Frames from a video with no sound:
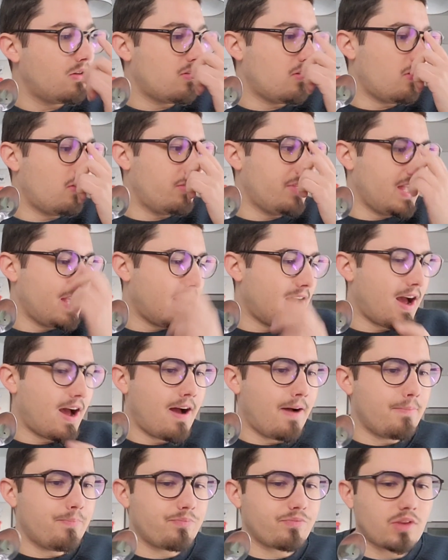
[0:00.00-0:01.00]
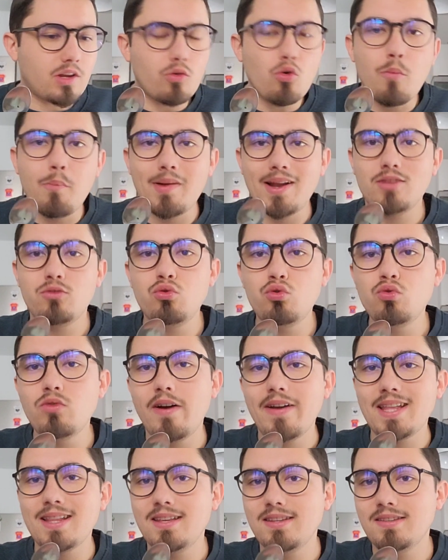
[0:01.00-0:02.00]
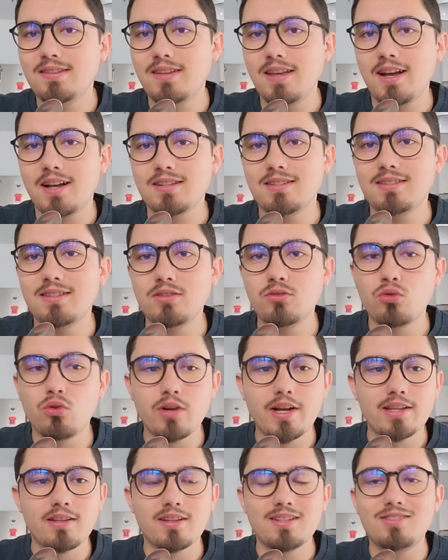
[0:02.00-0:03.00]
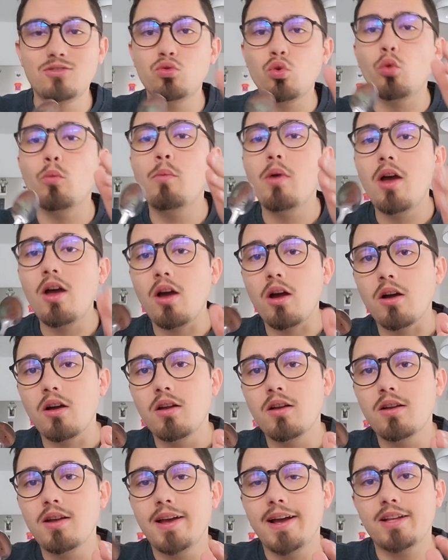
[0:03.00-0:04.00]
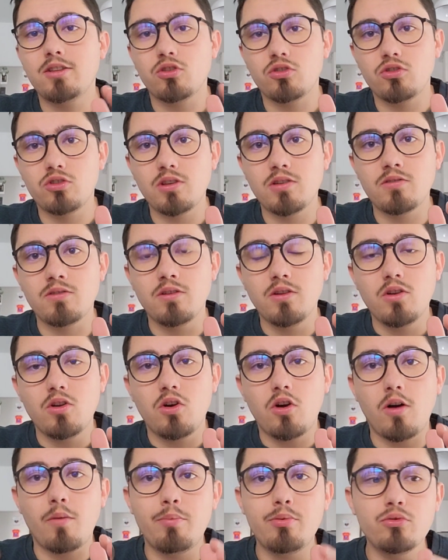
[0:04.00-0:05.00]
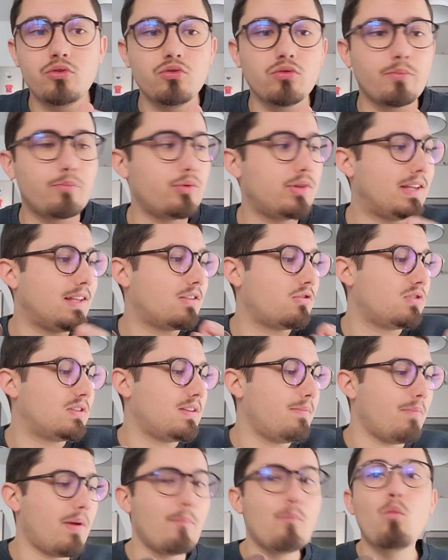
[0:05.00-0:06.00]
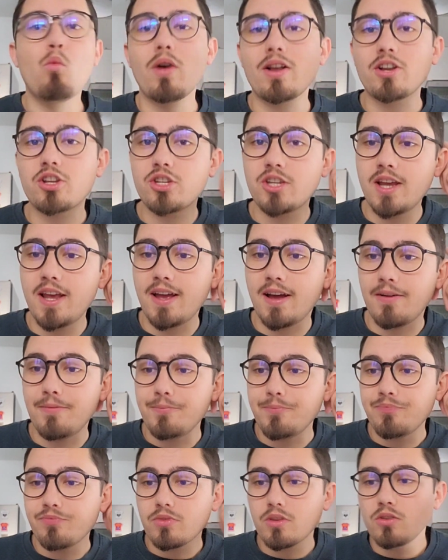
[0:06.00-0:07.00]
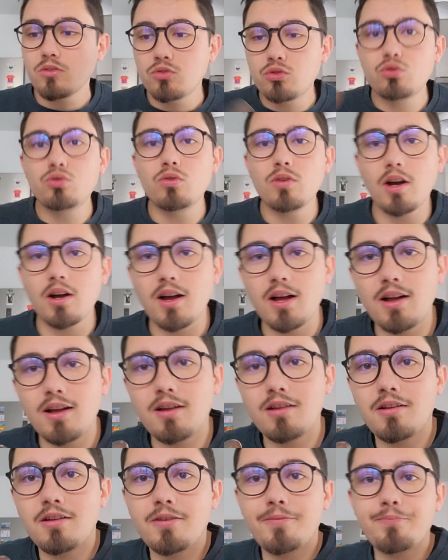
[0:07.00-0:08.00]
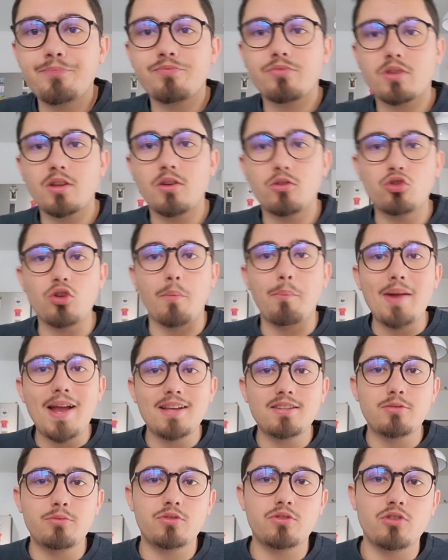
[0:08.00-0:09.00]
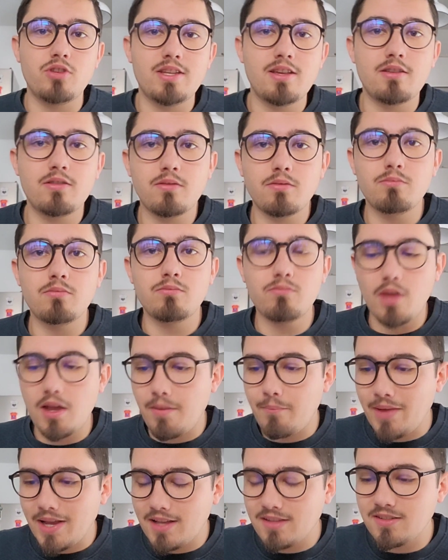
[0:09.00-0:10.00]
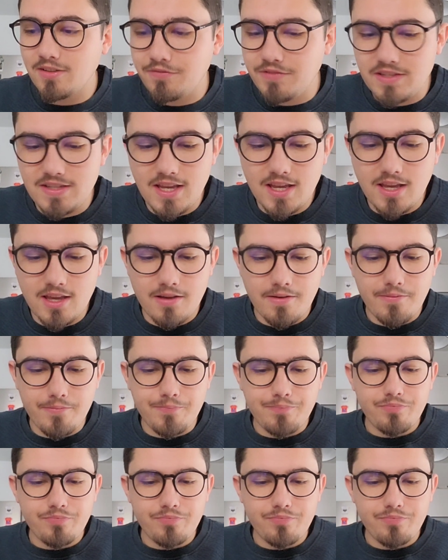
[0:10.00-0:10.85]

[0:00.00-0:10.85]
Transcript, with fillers: On est à euh, le plat du jour avec dessert 16,90€ sur Uber. Attention, en plus, donc peut-être que c'est même moins cher sur, euh, sur place, puisqu'il y a un magasin physique.